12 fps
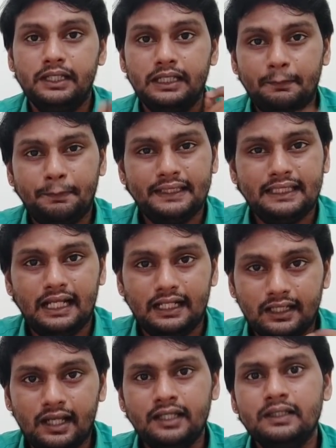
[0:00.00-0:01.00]
இதை
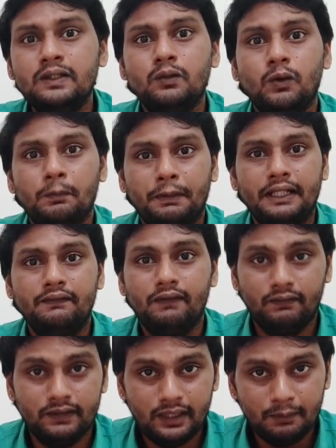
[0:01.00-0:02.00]
பத்திலாம் தான் இந்த ஒரு
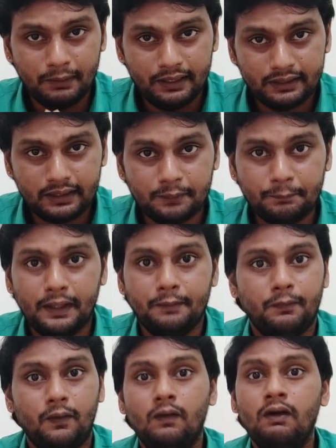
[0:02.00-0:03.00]
பதிவுல வந்து நம்ம டிஸ்கஸ் பண்ண
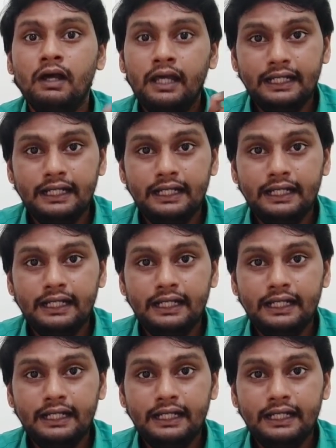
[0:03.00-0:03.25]
போறோம்